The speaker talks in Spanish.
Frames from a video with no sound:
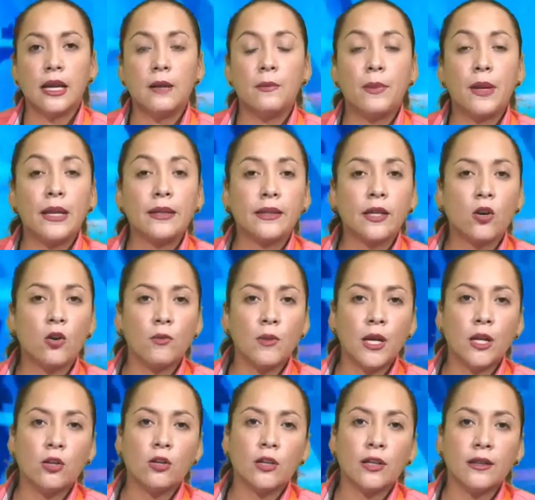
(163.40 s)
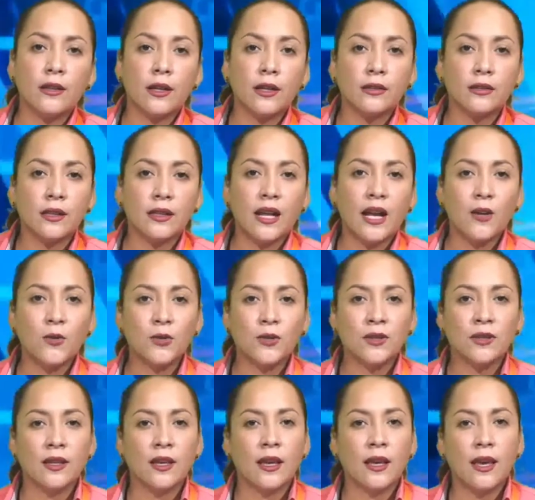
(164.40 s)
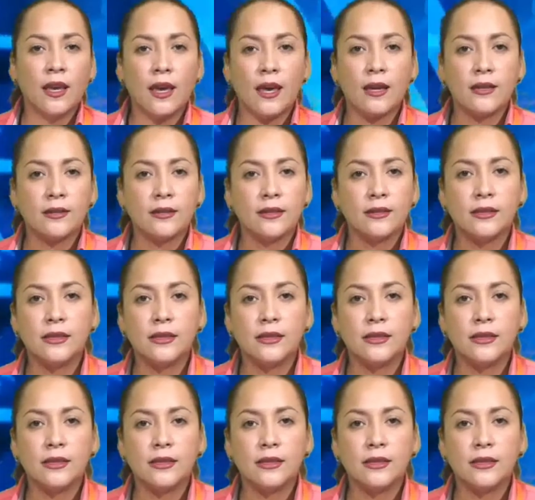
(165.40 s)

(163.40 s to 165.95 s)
El plan de gobierno de Andrés Arauz es